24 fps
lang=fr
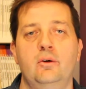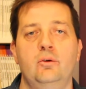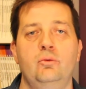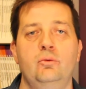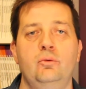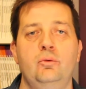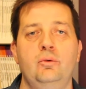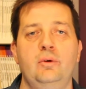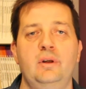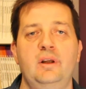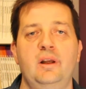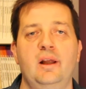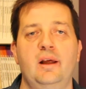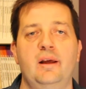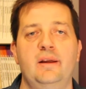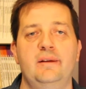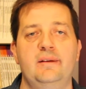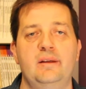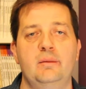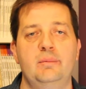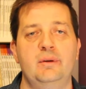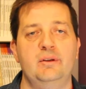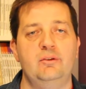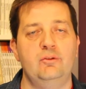où il a
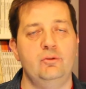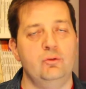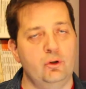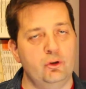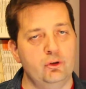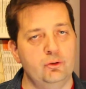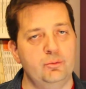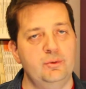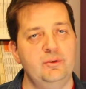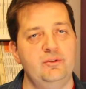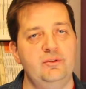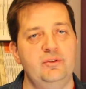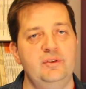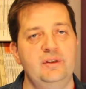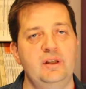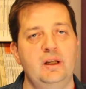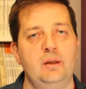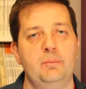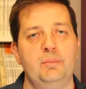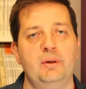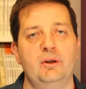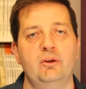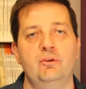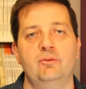été battu en
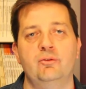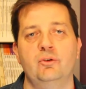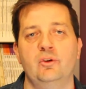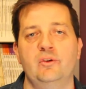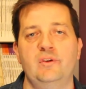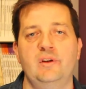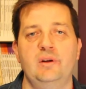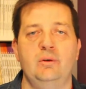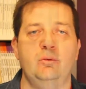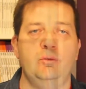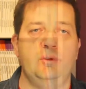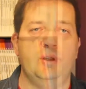demi-finale par le français